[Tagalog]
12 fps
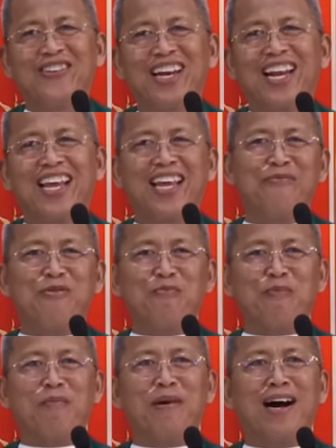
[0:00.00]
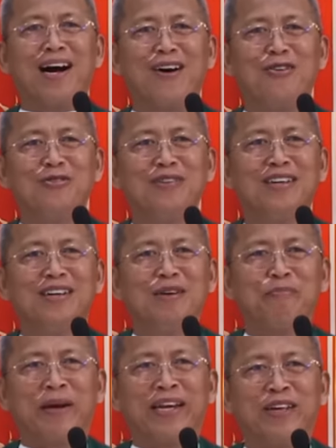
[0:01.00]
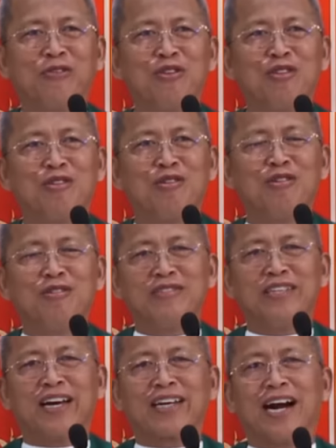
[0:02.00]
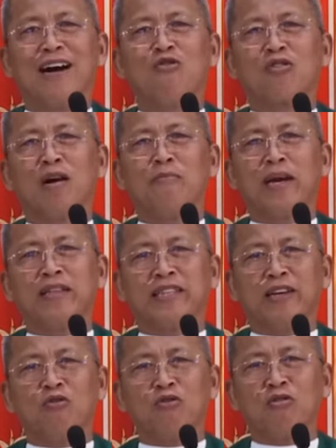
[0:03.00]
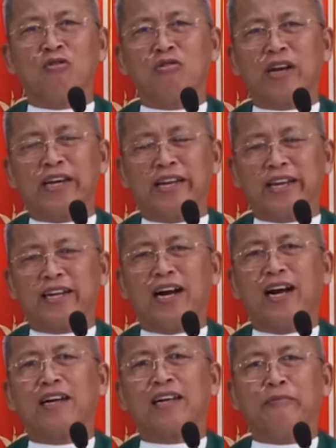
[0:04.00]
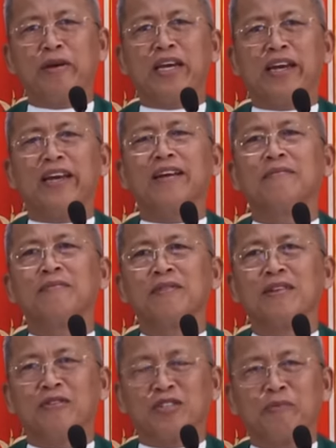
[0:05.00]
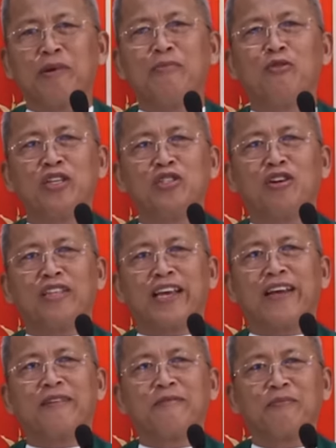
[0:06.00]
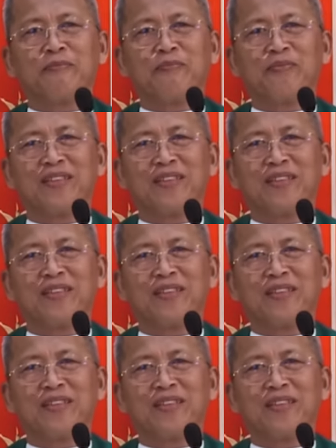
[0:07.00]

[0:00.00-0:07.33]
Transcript: Mao nila imong pamahaw paniod to nya kaog ang tinughong ini gabi eh. onsa may mong isulti?